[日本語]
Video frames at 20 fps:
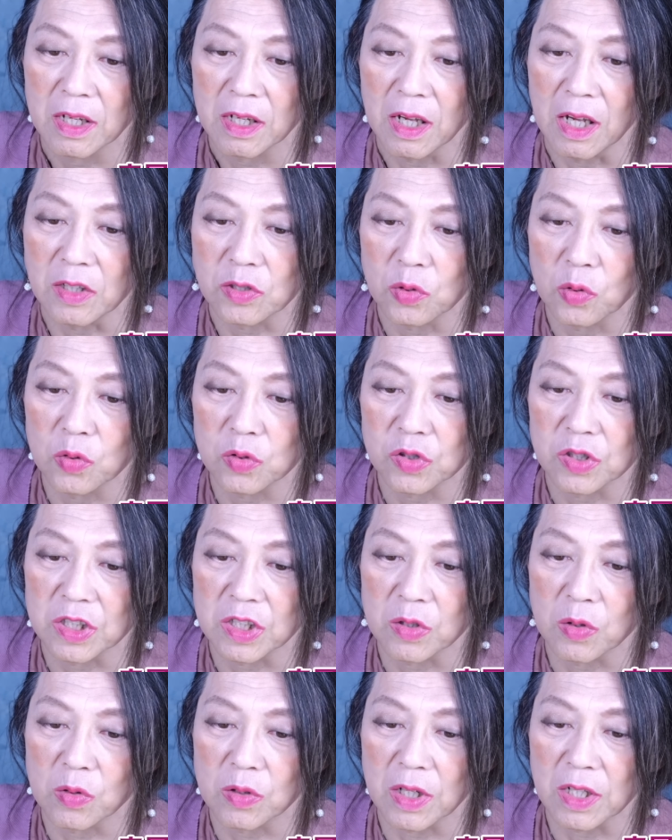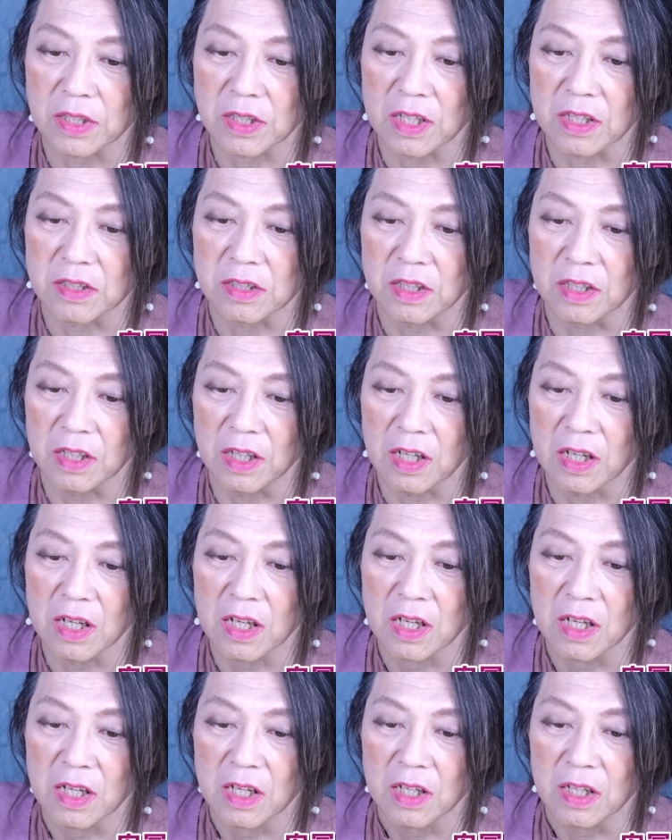過少申告加算税
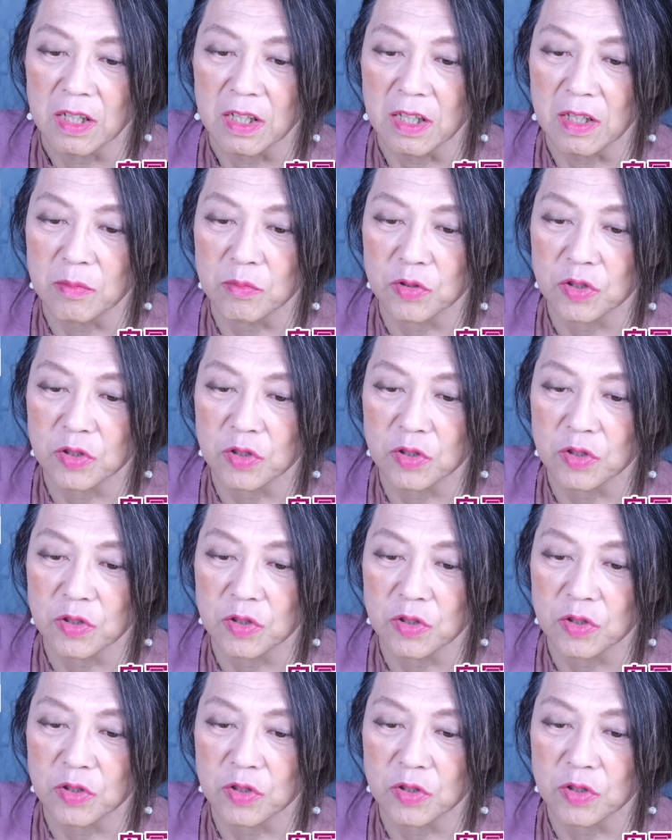やえー、